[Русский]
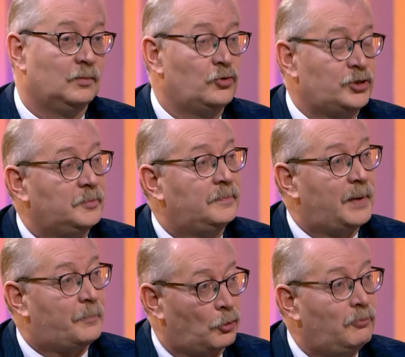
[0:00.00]
можно
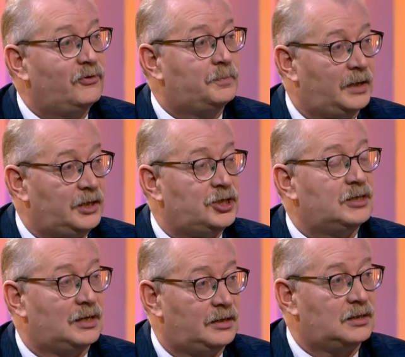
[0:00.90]
попробовать
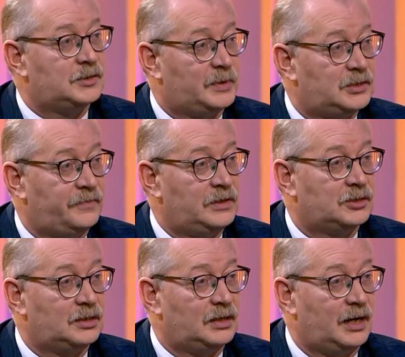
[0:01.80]
полечить
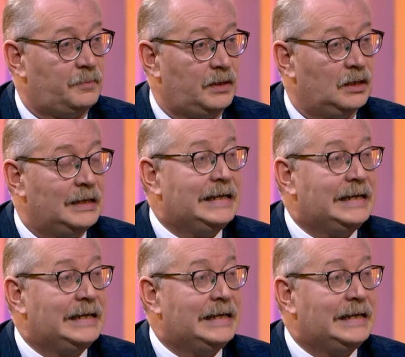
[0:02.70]
аллергоспецифической терапией.